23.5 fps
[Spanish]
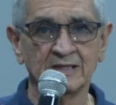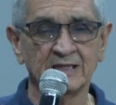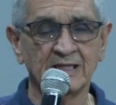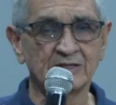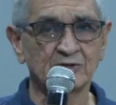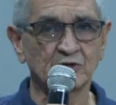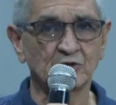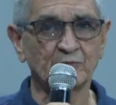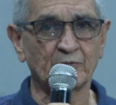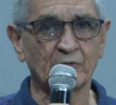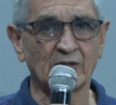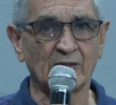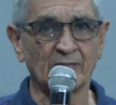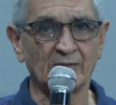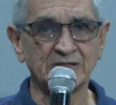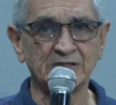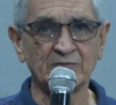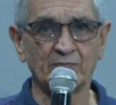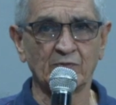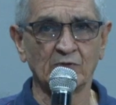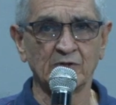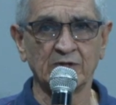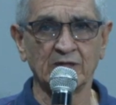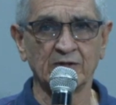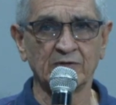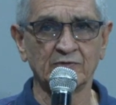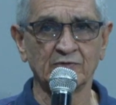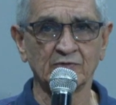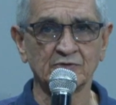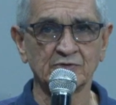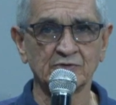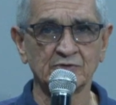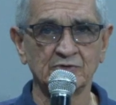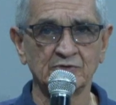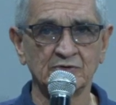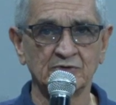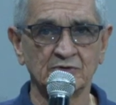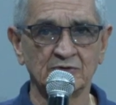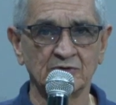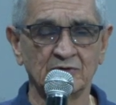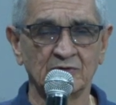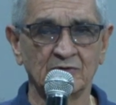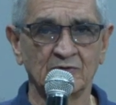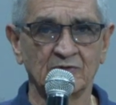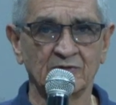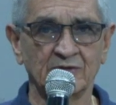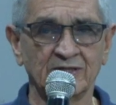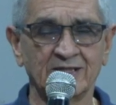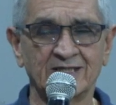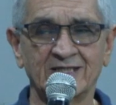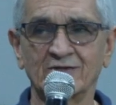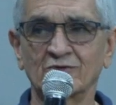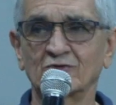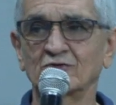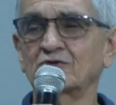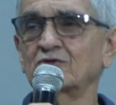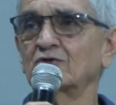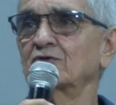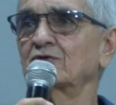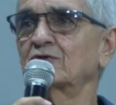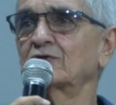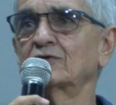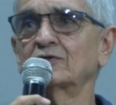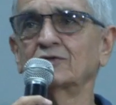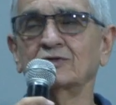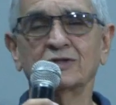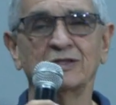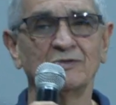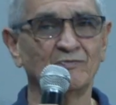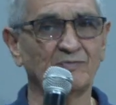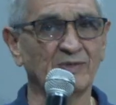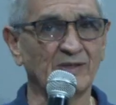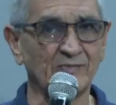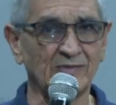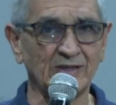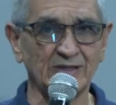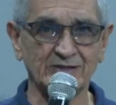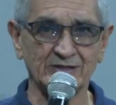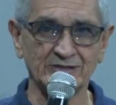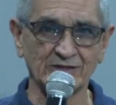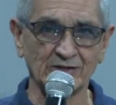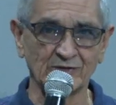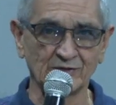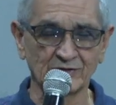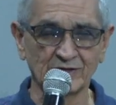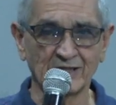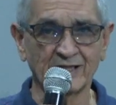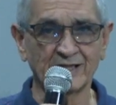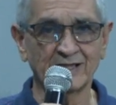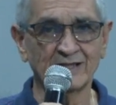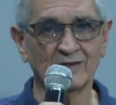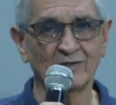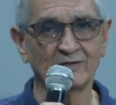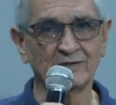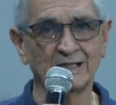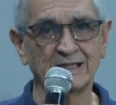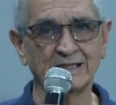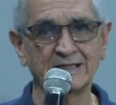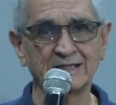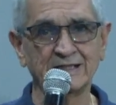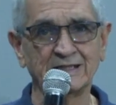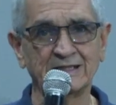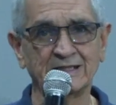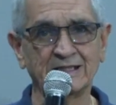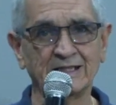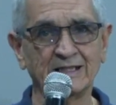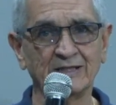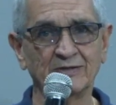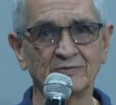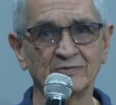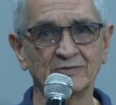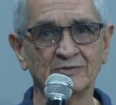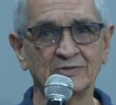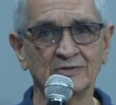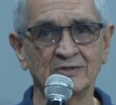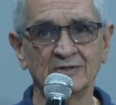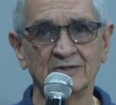Esos programas y proyectos que nosotros simplemente se nos han quedado en el tintero,